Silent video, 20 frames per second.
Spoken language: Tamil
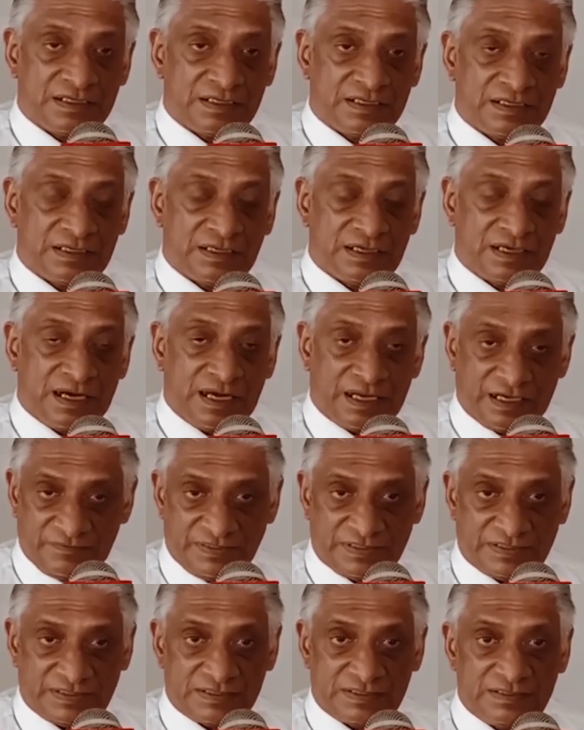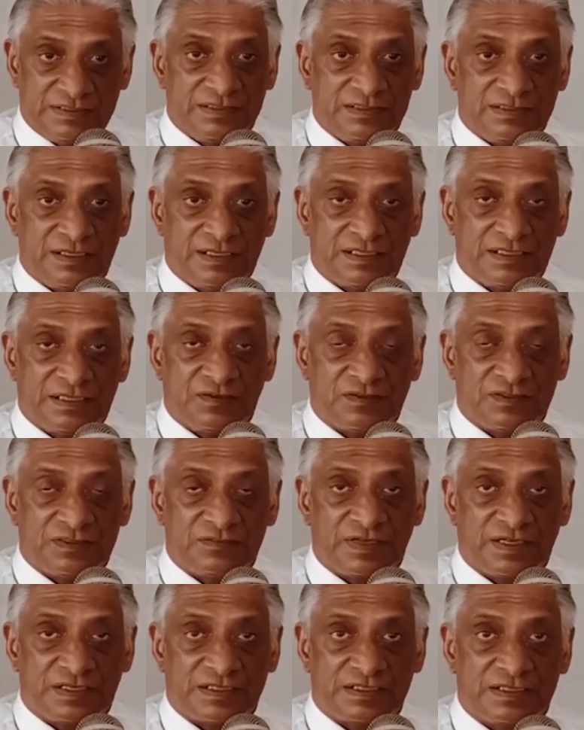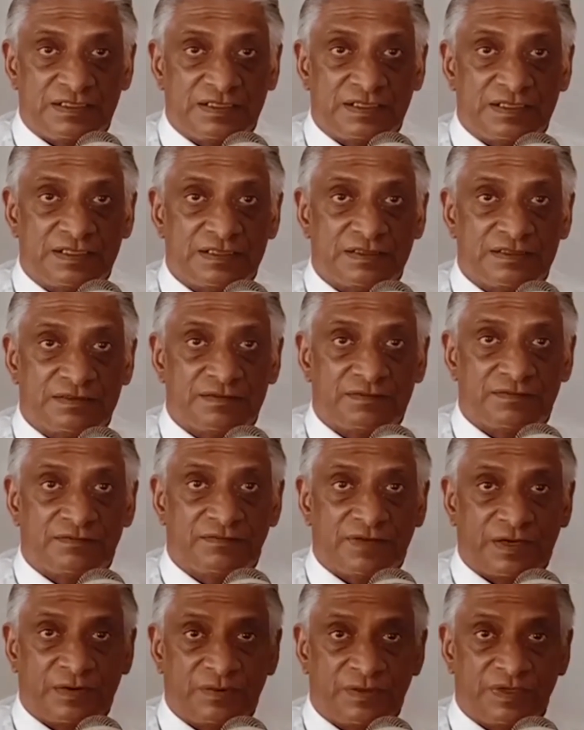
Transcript: அறிவித்தது அதாவது வருகின்ற வருடம்